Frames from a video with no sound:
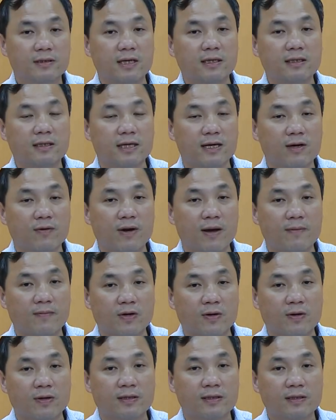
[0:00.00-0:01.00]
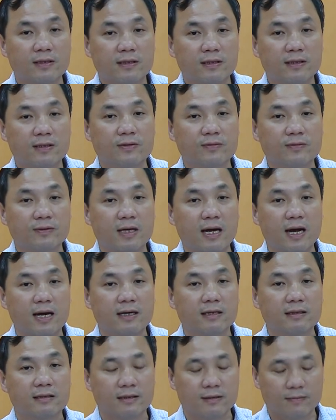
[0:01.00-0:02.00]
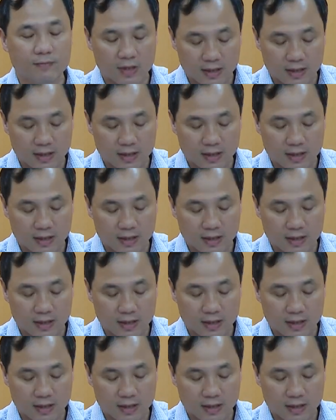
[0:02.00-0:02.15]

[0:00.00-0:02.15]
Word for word: về tăng cường bảo vệ nền tảng tư